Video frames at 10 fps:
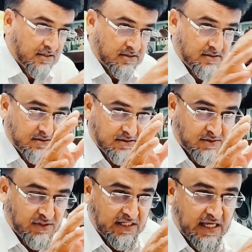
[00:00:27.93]

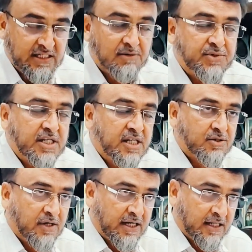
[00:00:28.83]
देखो ये सब चीज़ें
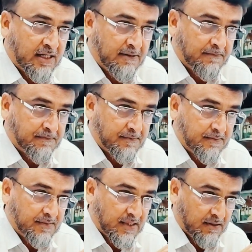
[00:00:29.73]
जो है ना
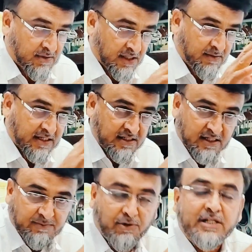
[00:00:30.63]
मतलब एक
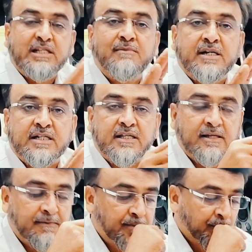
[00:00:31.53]
पॉलिसी मैटर
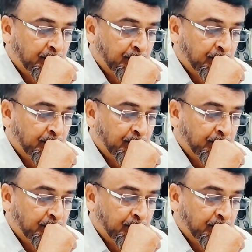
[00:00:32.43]
है